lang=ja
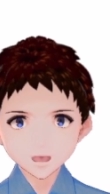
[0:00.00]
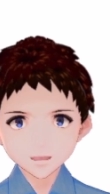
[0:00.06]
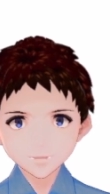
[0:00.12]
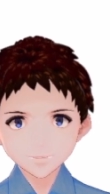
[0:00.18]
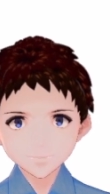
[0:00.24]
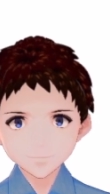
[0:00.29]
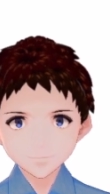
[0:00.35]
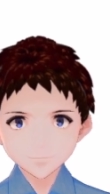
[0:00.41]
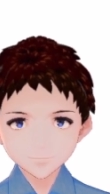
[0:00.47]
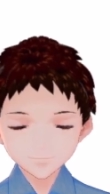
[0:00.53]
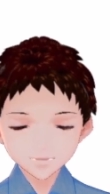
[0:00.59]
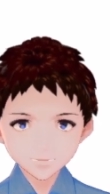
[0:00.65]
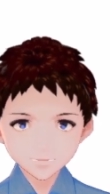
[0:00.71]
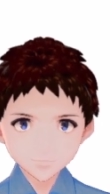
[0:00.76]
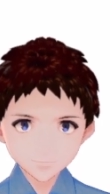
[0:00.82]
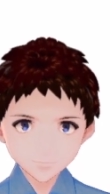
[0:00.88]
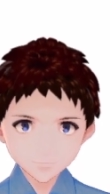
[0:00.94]
ボタンを選
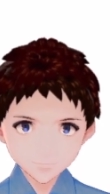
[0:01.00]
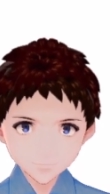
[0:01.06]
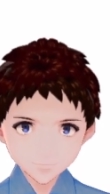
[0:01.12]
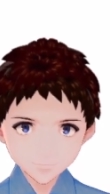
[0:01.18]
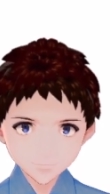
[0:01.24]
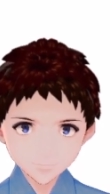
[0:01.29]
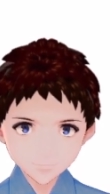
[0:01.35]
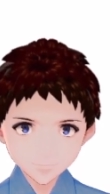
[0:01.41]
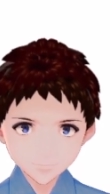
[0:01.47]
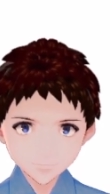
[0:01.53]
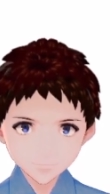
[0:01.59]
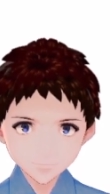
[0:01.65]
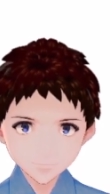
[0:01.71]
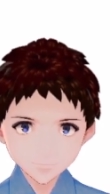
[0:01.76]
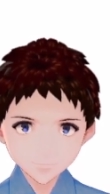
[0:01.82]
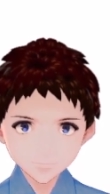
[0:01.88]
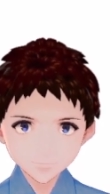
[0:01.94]
択します
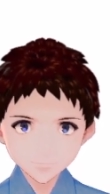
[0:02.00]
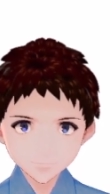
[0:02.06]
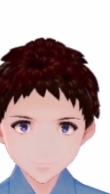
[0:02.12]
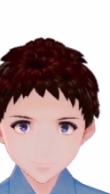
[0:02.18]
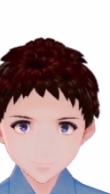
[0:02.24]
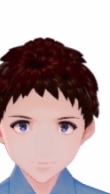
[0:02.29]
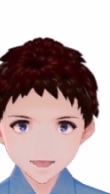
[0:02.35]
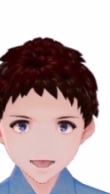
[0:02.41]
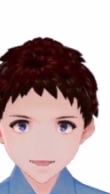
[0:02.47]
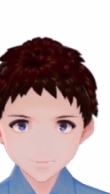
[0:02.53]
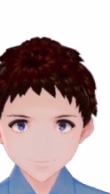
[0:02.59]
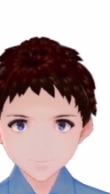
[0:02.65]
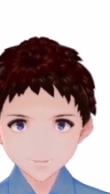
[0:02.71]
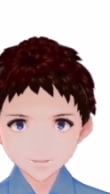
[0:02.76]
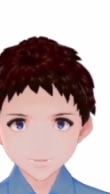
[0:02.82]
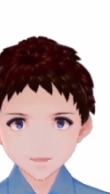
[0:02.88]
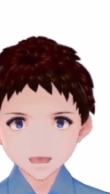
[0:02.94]

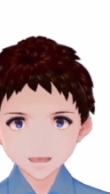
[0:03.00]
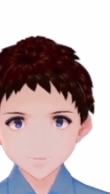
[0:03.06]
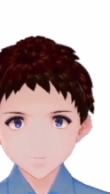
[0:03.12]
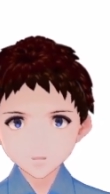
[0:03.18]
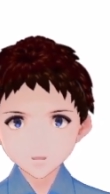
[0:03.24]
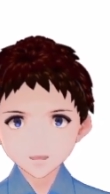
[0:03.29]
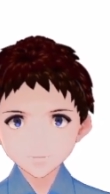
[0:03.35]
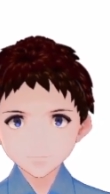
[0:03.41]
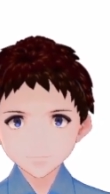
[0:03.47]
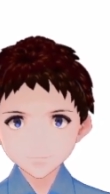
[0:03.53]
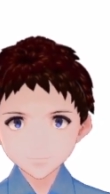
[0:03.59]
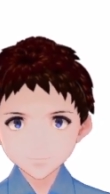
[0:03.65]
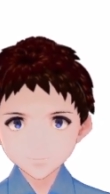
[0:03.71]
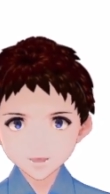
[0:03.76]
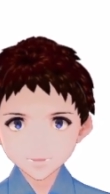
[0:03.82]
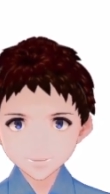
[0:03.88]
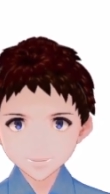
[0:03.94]
アプリがダウンロード
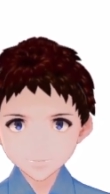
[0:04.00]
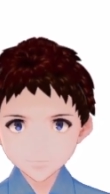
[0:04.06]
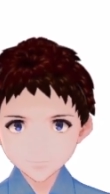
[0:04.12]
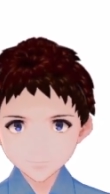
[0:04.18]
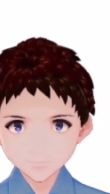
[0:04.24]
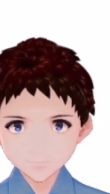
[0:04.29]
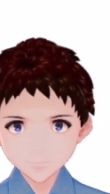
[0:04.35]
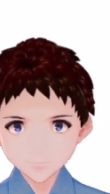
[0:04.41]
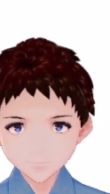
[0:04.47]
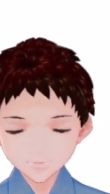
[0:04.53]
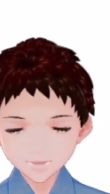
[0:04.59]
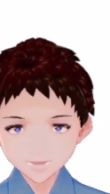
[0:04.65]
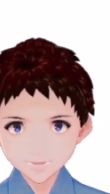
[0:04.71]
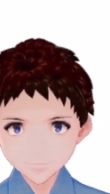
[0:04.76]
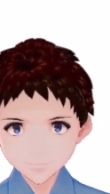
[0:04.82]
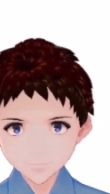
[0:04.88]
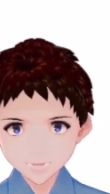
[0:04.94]
されるまで
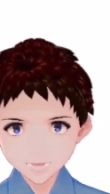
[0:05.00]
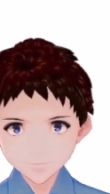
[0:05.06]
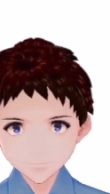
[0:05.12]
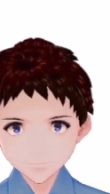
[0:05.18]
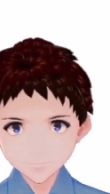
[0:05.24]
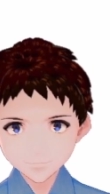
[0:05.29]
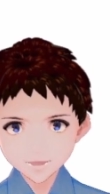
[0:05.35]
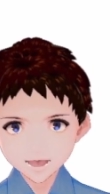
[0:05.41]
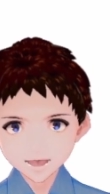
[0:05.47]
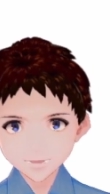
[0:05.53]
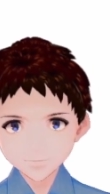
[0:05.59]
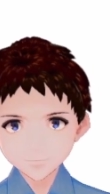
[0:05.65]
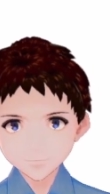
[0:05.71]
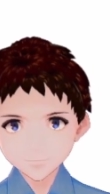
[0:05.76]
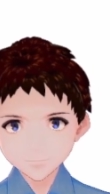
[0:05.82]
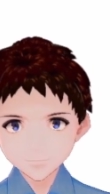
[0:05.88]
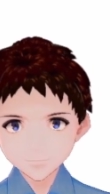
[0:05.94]
しばらくお待ちくだ
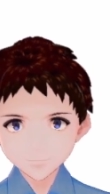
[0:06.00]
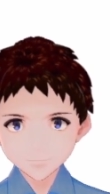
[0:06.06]
さい